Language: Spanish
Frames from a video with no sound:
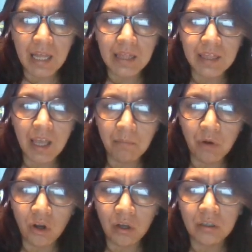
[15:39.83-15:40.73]
Temo
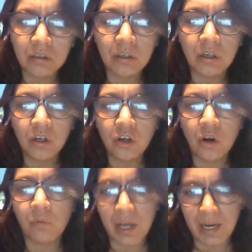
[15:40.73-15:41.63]
no
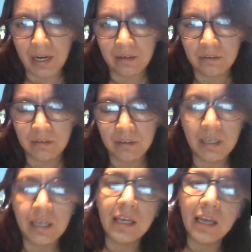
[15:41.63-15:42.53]
mueran.
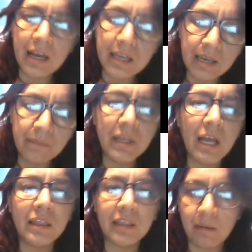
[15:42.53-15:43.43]
Y aquí
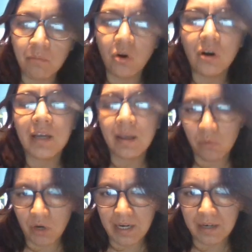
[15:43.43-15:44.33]
temo que mueran.